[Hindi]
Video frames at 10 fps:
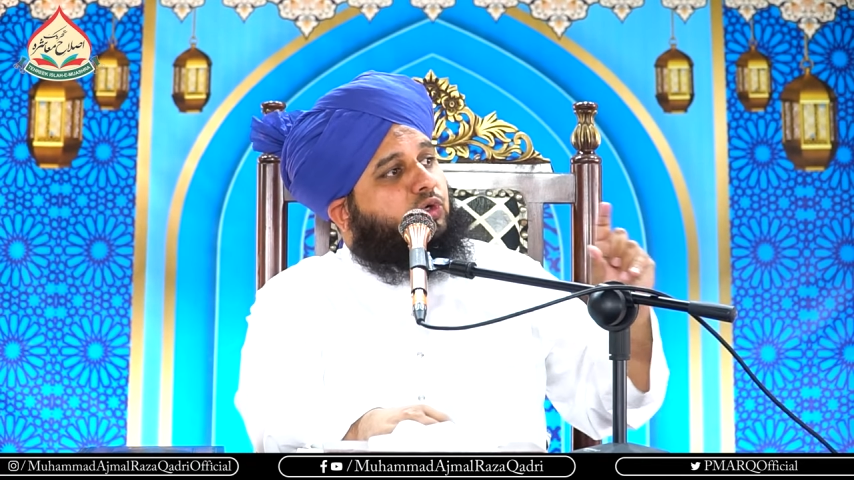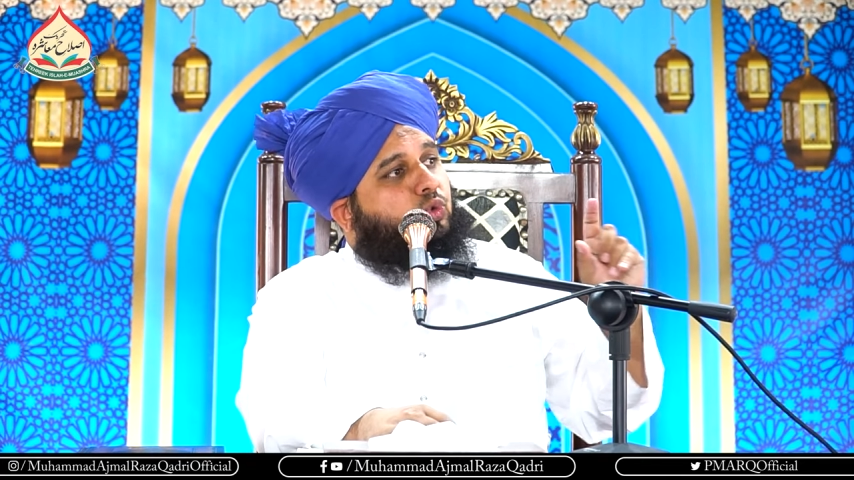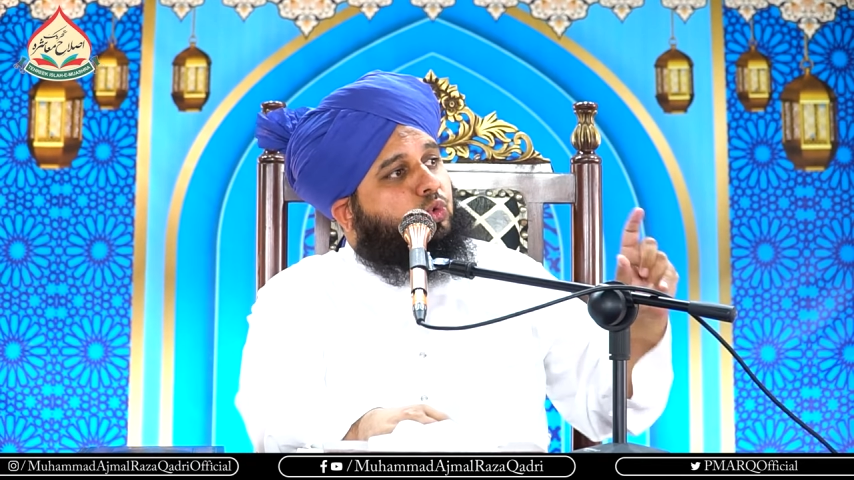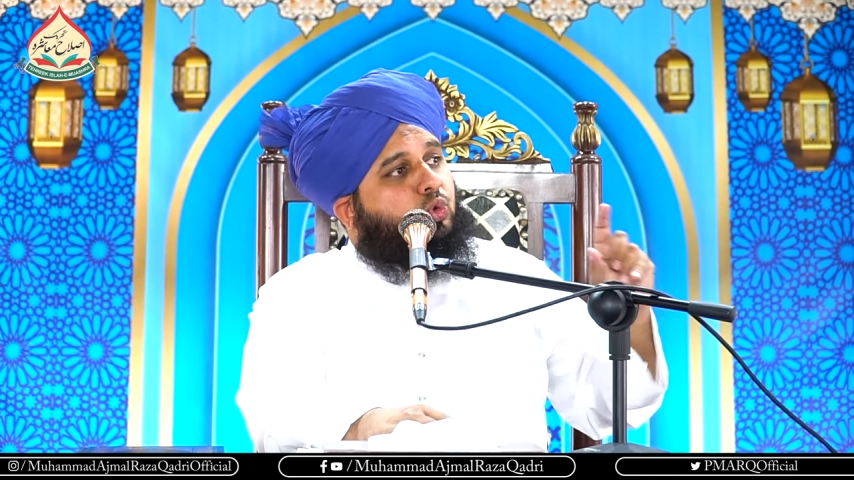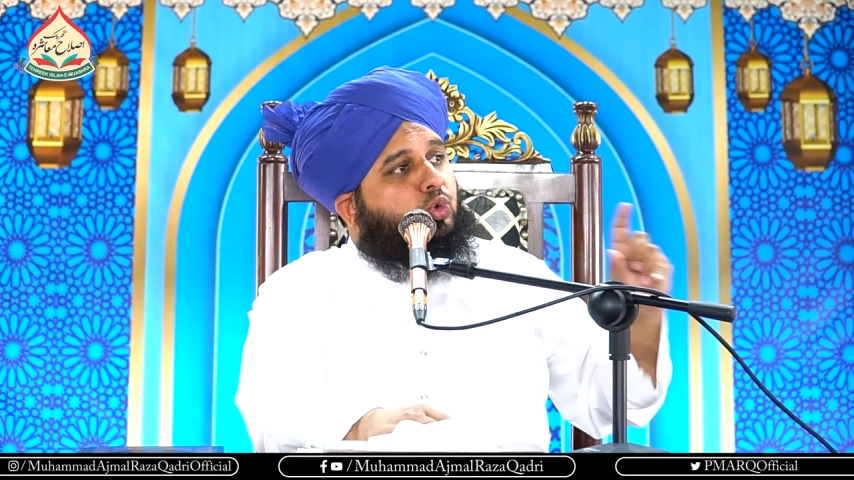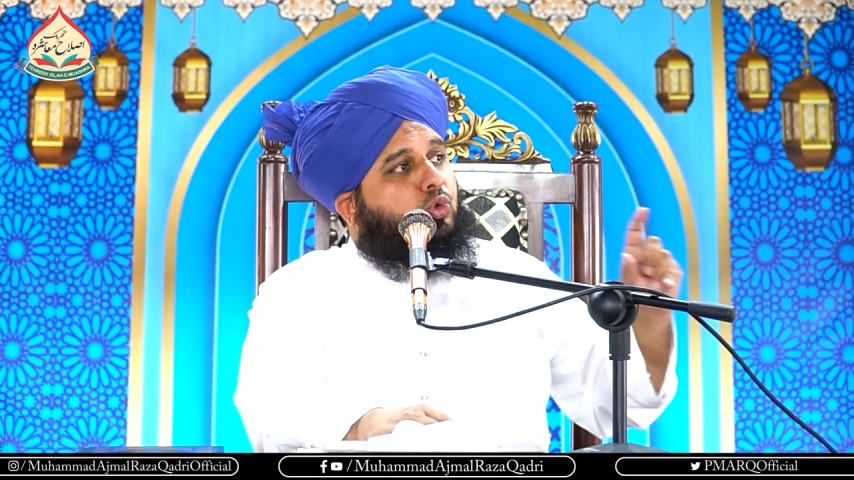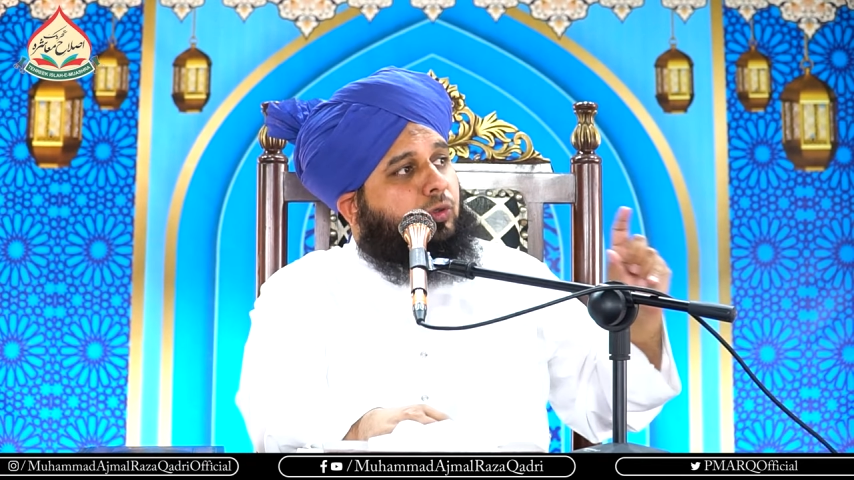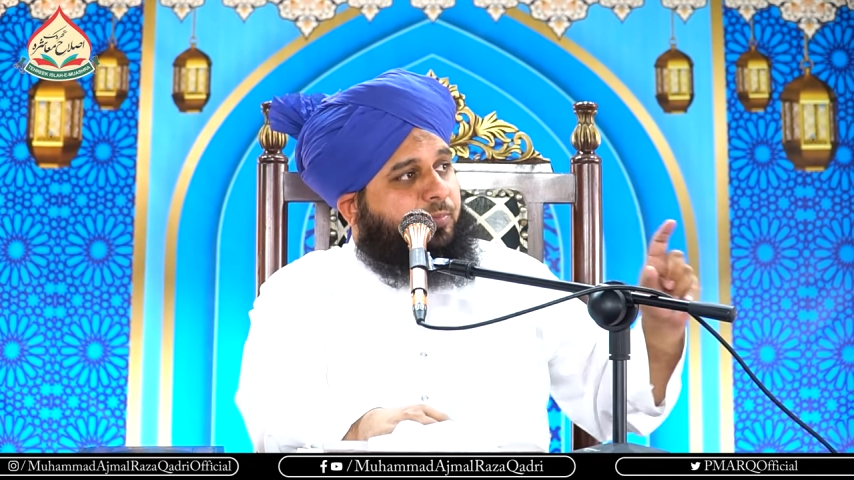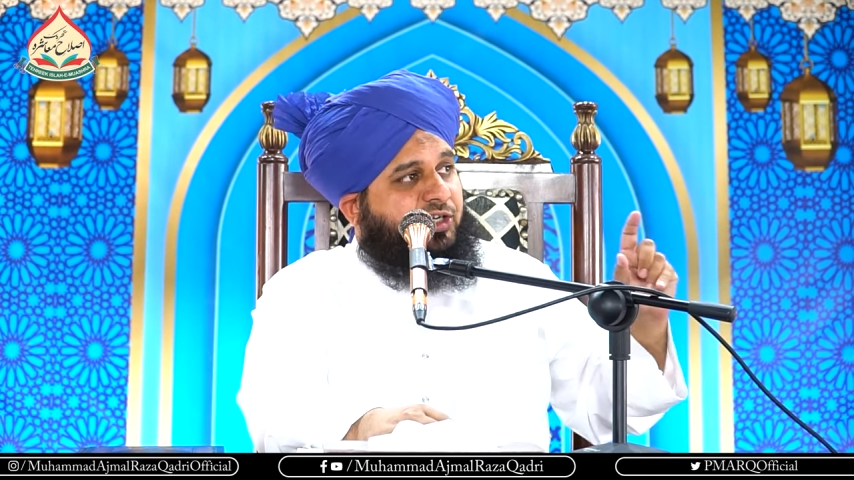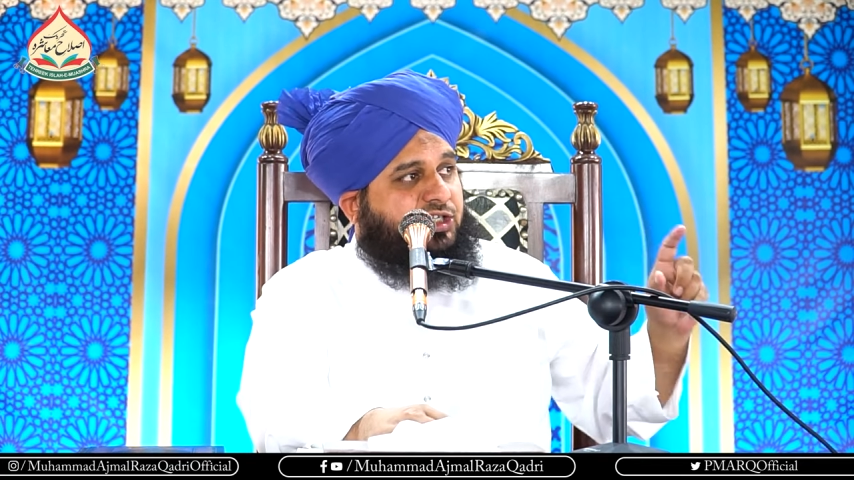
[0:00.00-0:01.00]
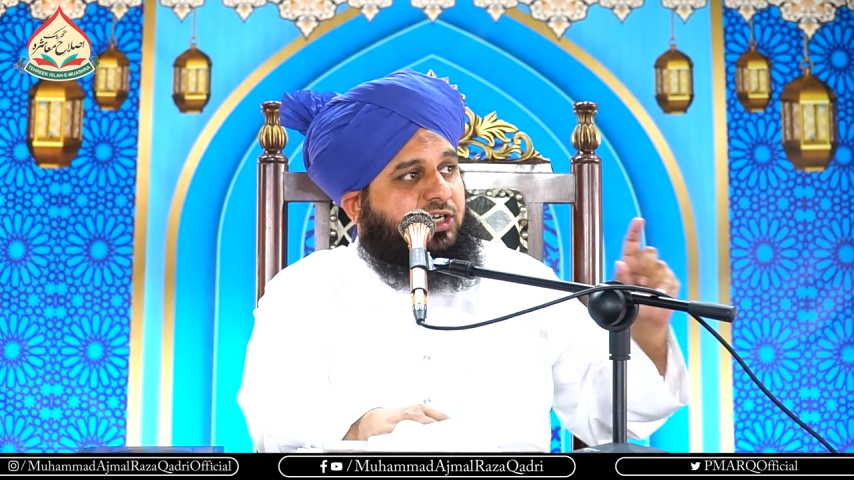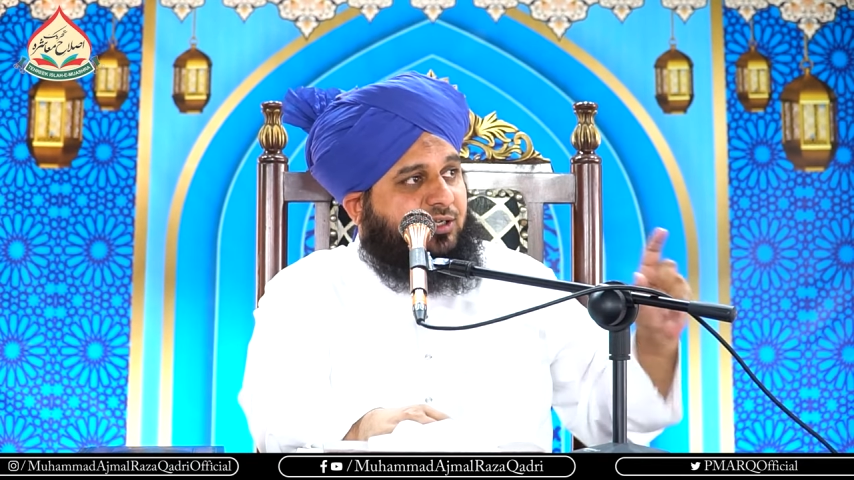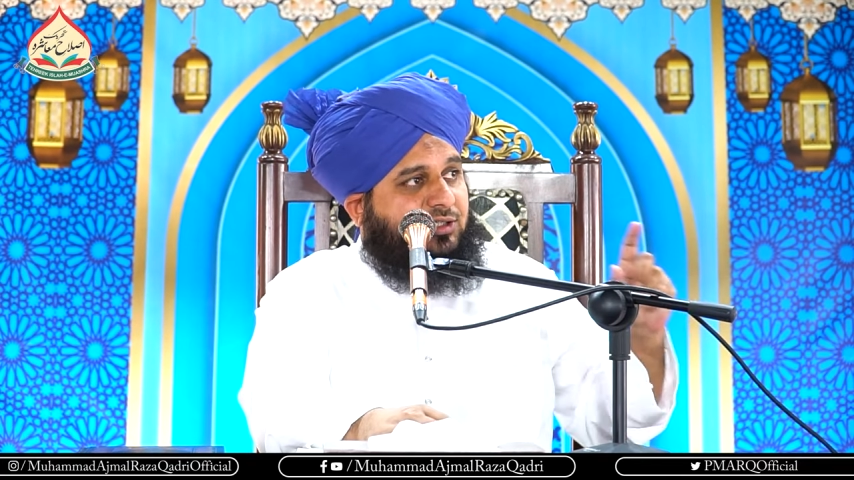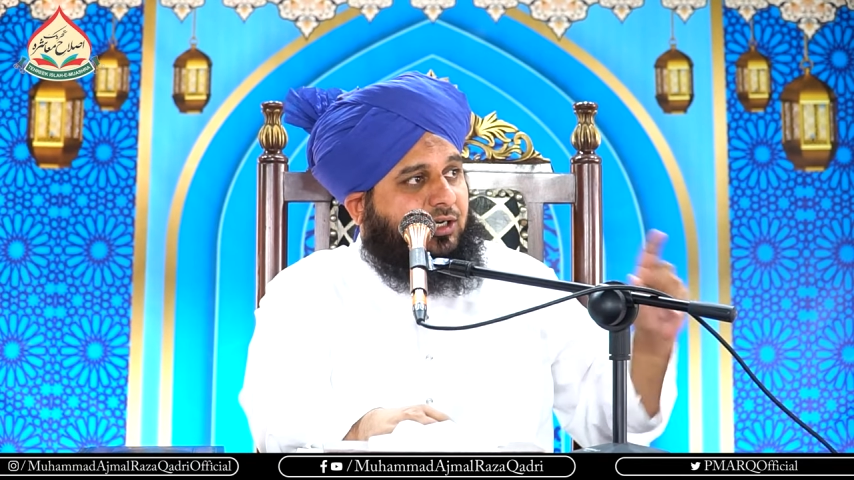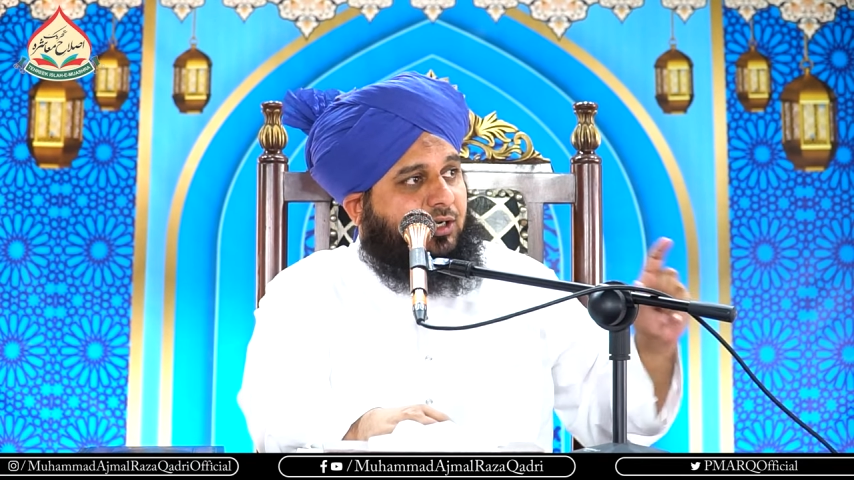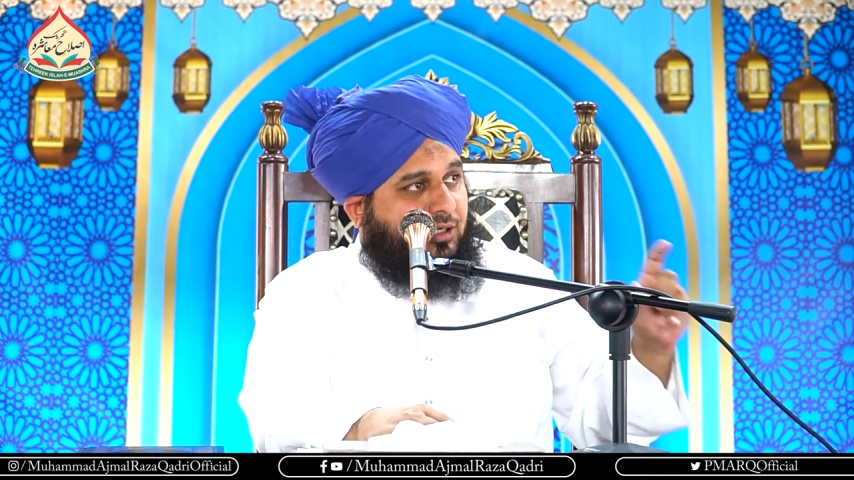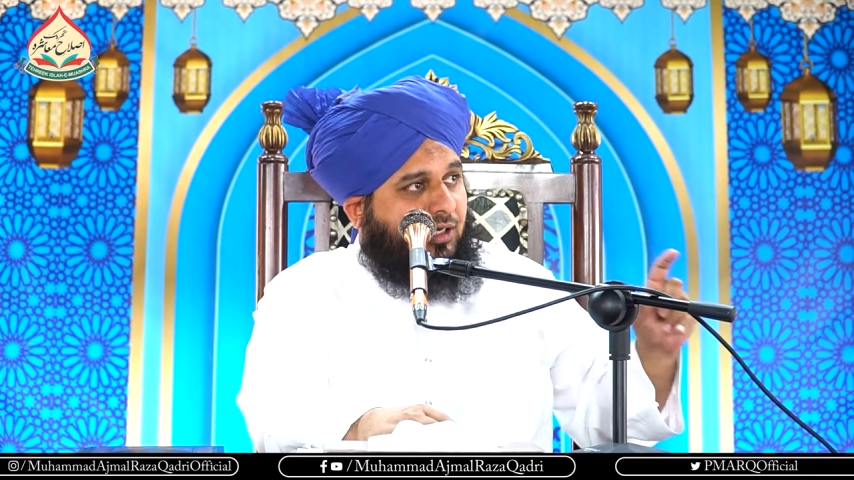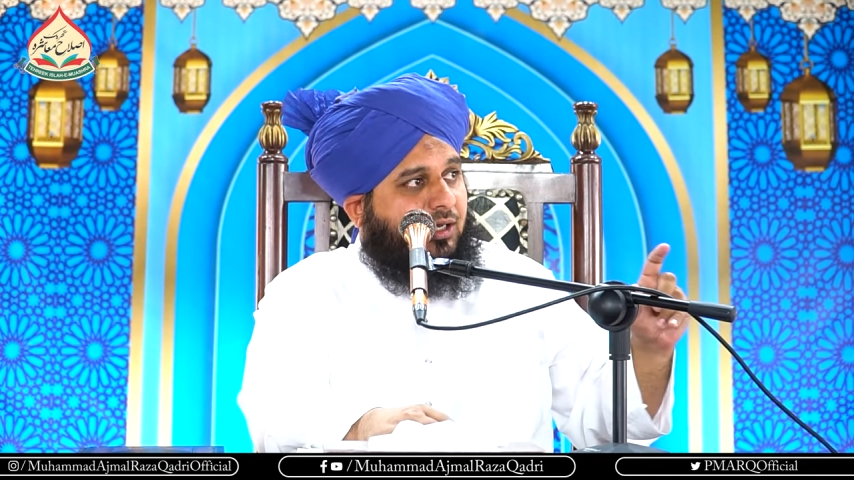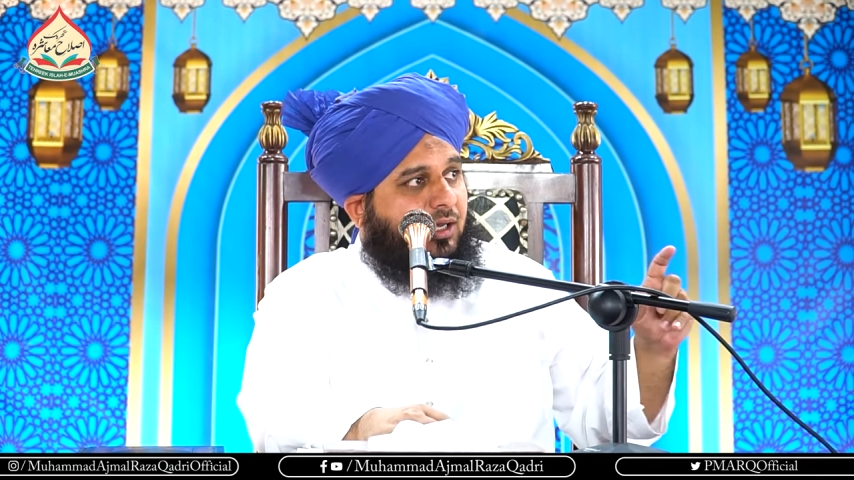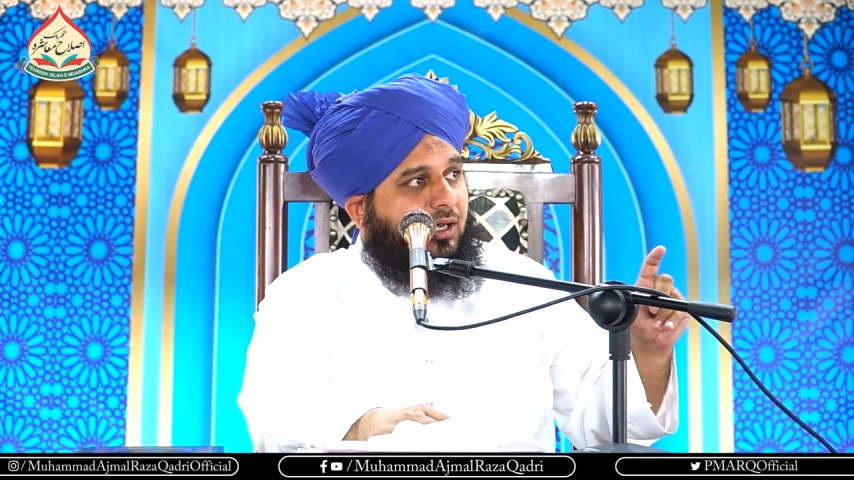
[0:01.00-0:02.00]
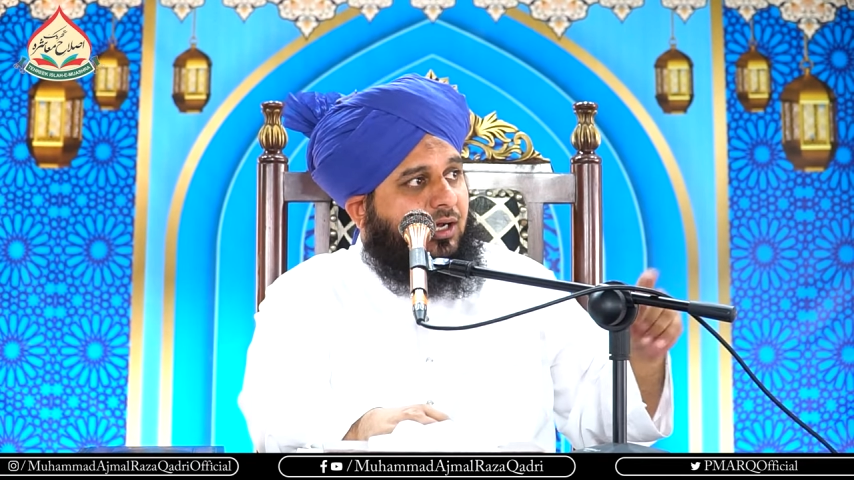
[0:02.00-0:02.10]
नूर को पेश नज़र रखे